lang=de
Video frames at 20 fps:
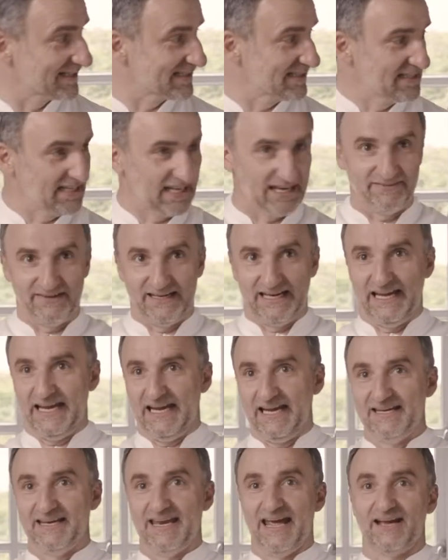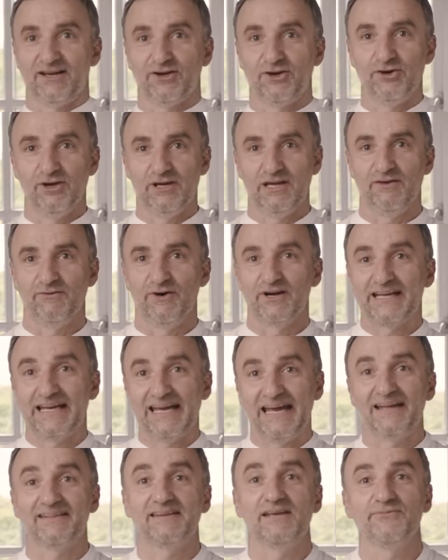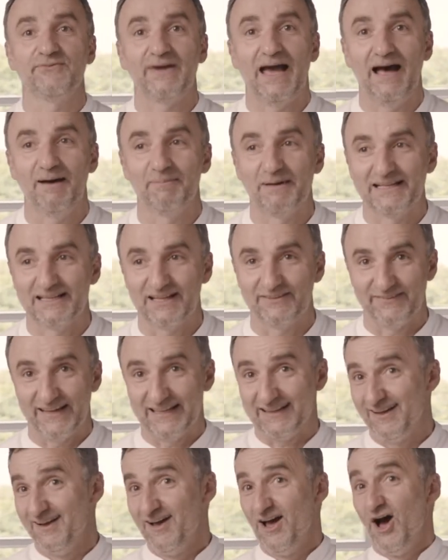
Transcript: Wir sind hier wieder in der Küche, wo kreativ gearbeitet wird.